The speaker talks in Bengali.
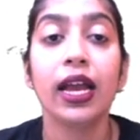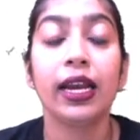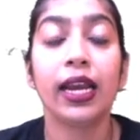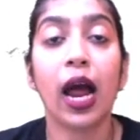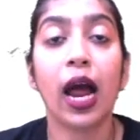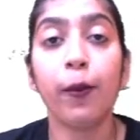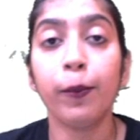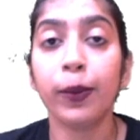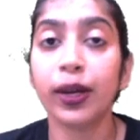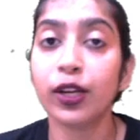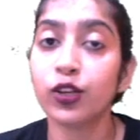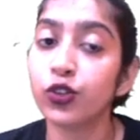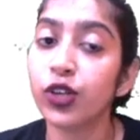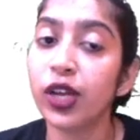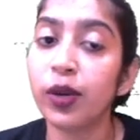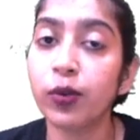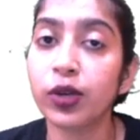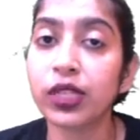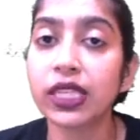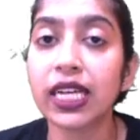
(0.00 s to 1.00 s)
নামটা
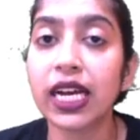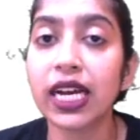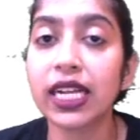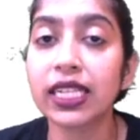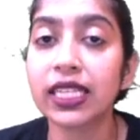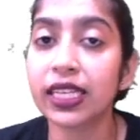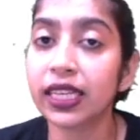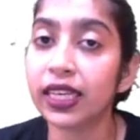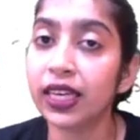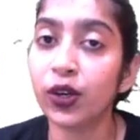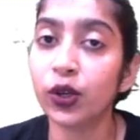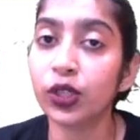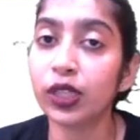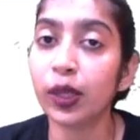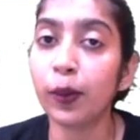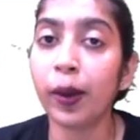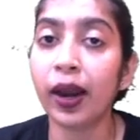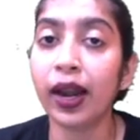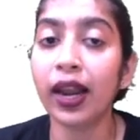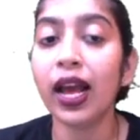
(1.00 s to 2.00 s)
শুনেই বোঝা যাচ্ছে কি
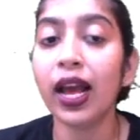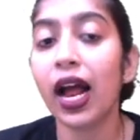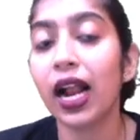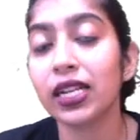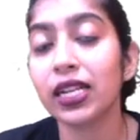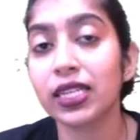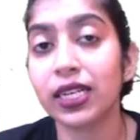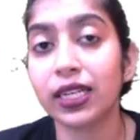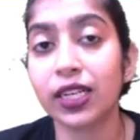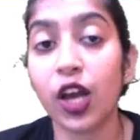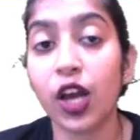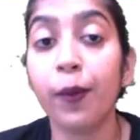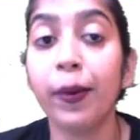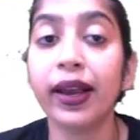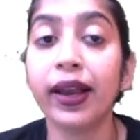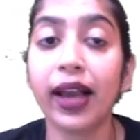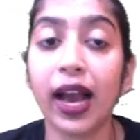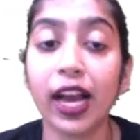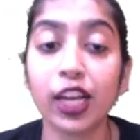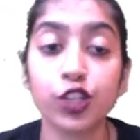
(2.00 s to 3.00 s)
হতে পারে আনসারটা হবে
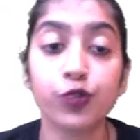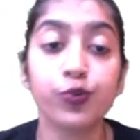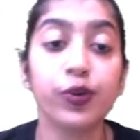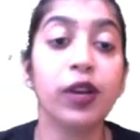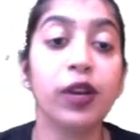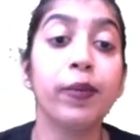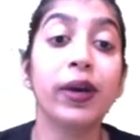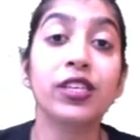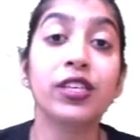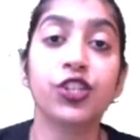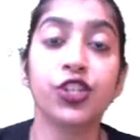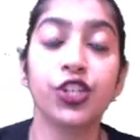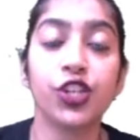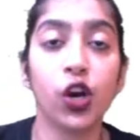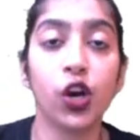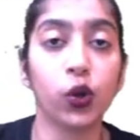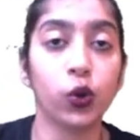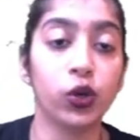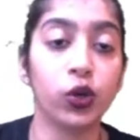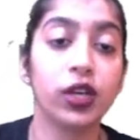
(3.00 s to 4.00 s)
কাশ্মীর বা
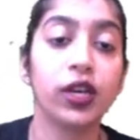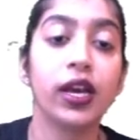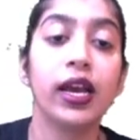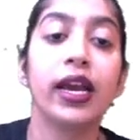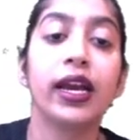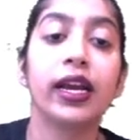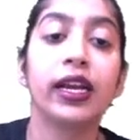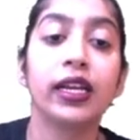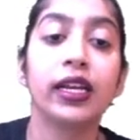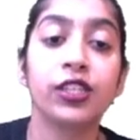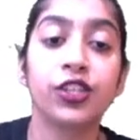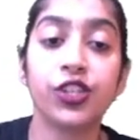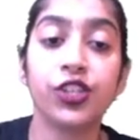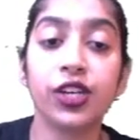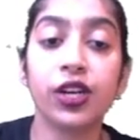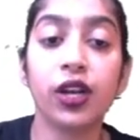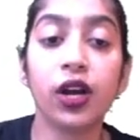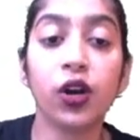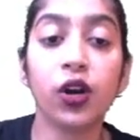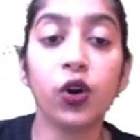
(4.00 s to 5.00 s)
শ্রীনগর
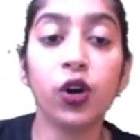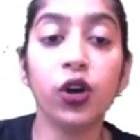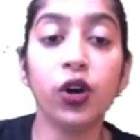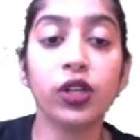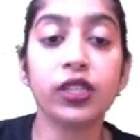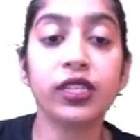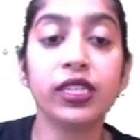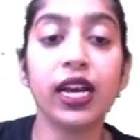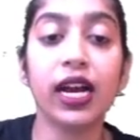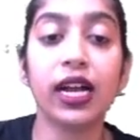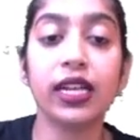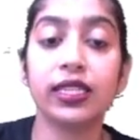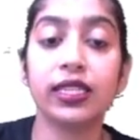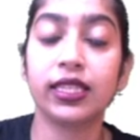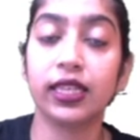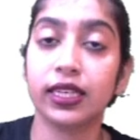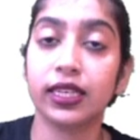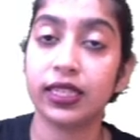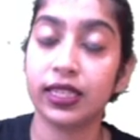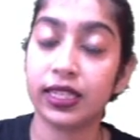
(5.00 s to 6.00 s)
শ্রীনগর হচ্ছে
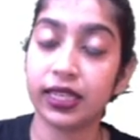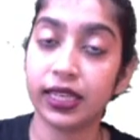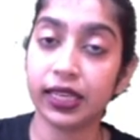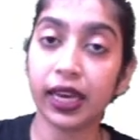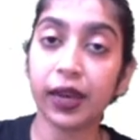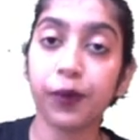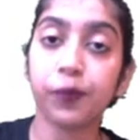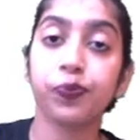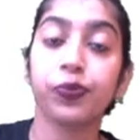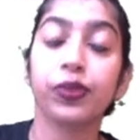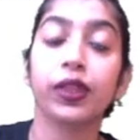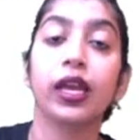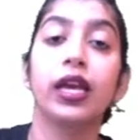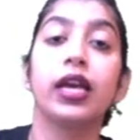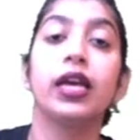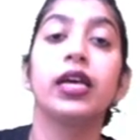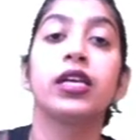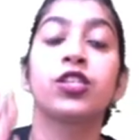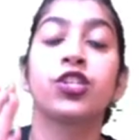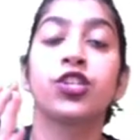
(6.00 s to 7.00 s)
আনসার ঠিক আছে
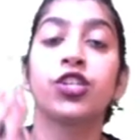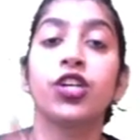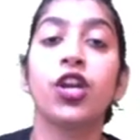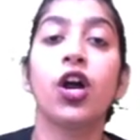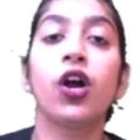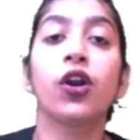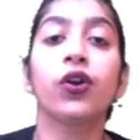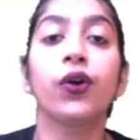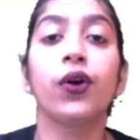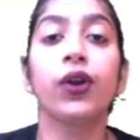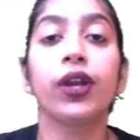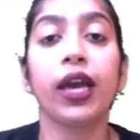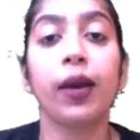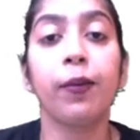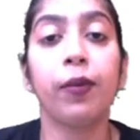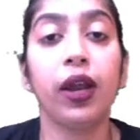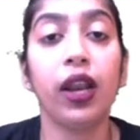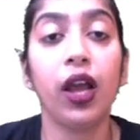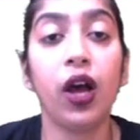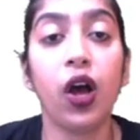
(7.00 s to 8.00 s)
শ্রীনগরকে
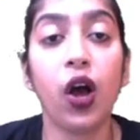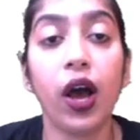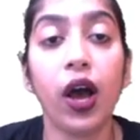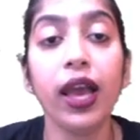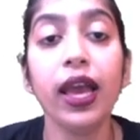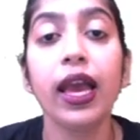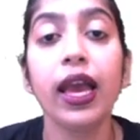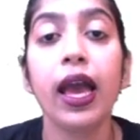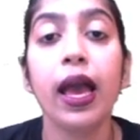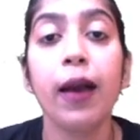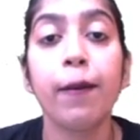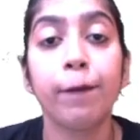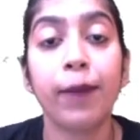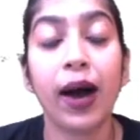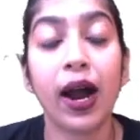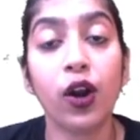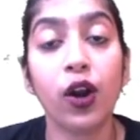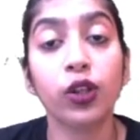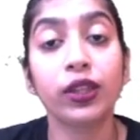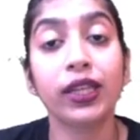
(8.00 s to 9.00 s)
বলা হয়
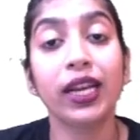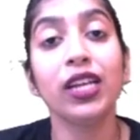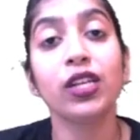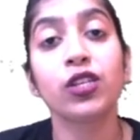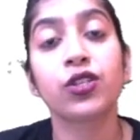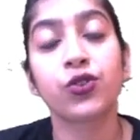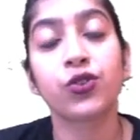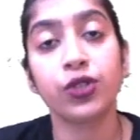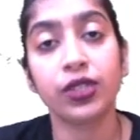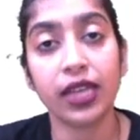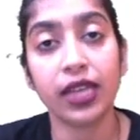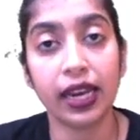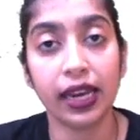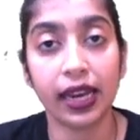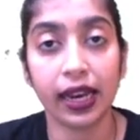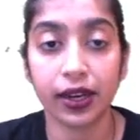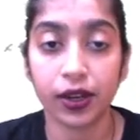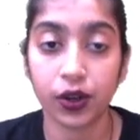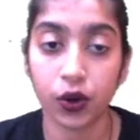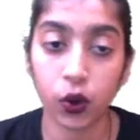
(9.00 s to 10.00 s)
ভারতের
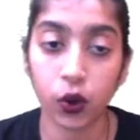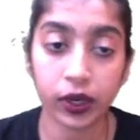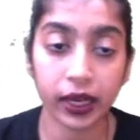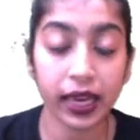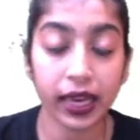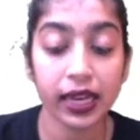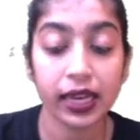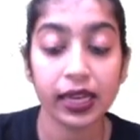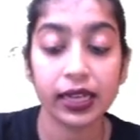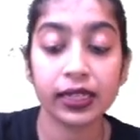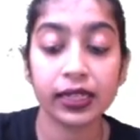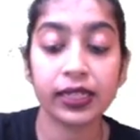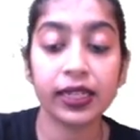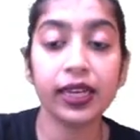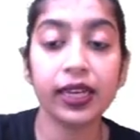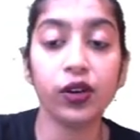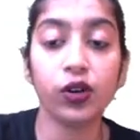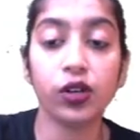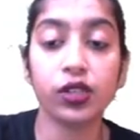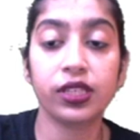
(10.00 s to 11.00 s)
সুইজারল্যান্ড ওকে ডি
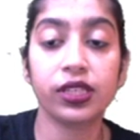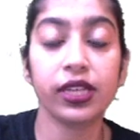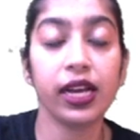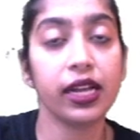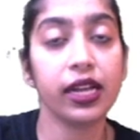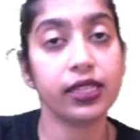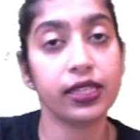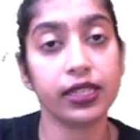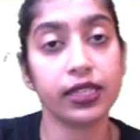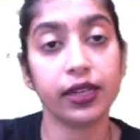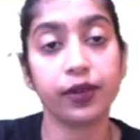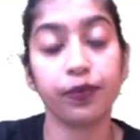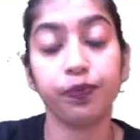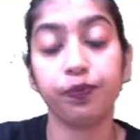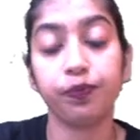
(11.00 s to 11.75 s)
হচ্ছে আনসার